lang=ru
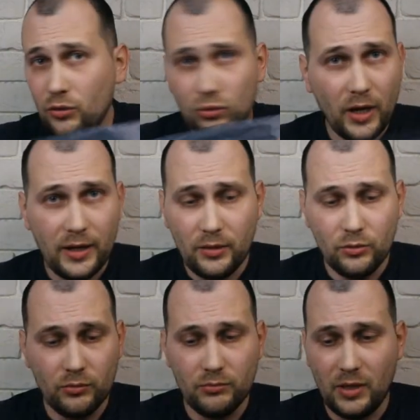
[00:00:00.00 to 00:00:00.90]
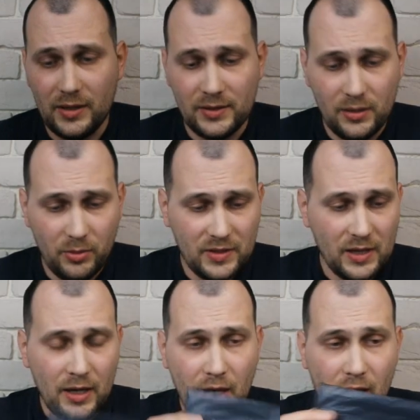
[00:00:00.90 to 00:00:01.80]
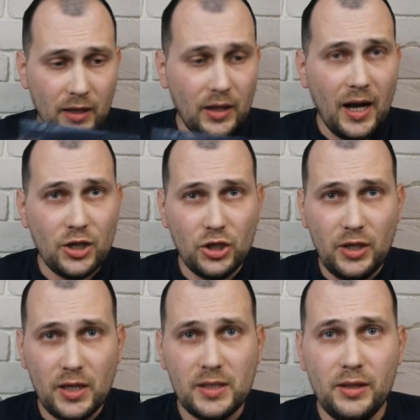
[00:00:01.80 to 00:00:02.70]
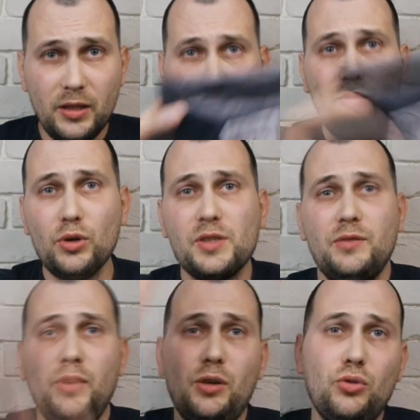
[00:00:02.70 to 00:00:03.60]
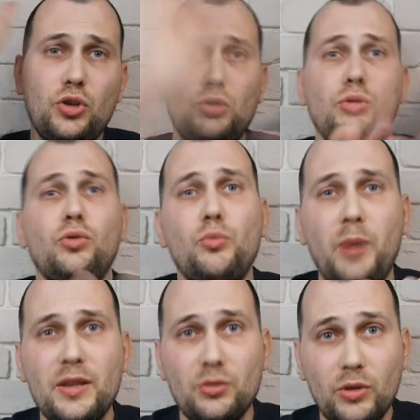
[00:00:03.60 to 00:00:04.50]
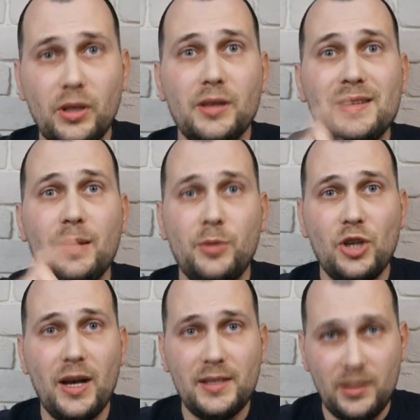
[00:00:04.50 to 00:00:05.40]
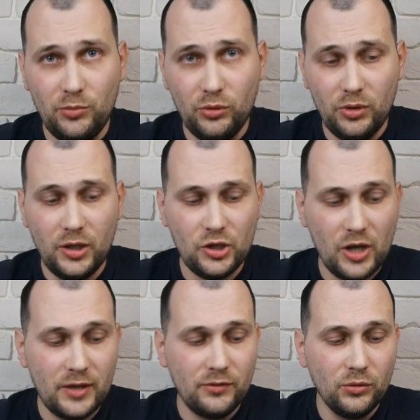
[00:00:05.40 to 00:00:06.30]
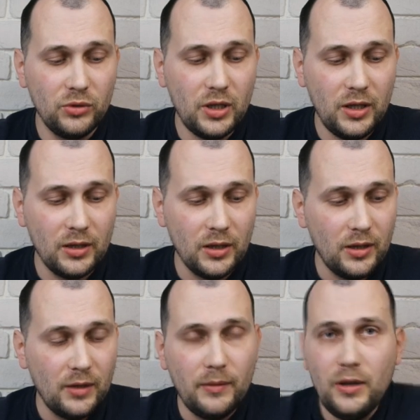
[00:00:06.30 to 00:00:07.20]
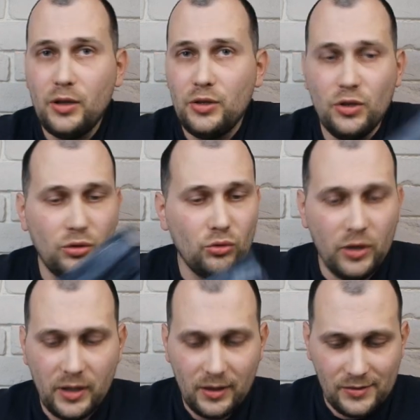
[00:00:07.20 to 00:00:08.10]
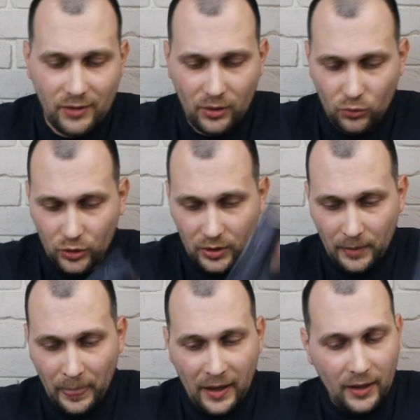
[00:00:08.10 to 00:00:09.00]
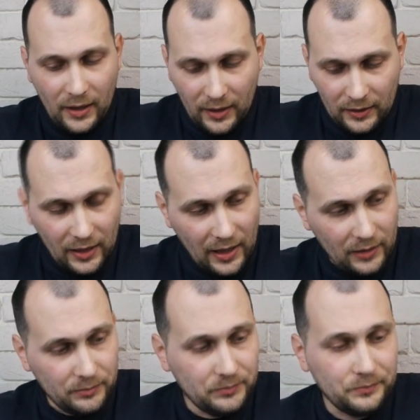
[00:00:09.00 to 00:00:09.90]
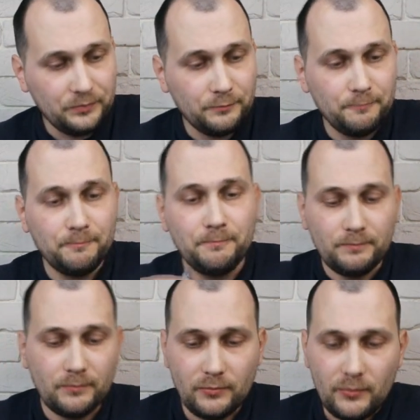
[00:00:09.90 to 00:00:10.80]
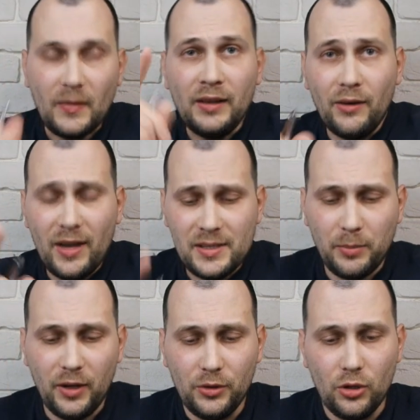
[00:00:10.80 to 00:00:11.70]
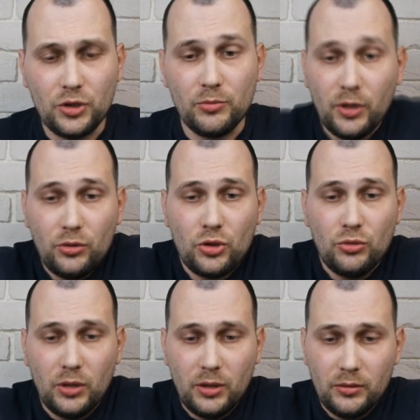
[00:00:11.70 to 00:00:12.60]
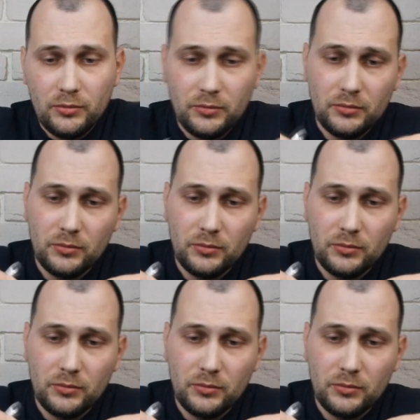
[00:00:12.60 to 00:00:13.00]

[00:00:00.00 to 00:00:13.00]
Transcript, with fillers: никуда не рассыпятся. Даже если на него сверху что-то упадет, запчасти будут лежать внутри. Их никто не разворует. Так, Давайте продолжим, а то что-то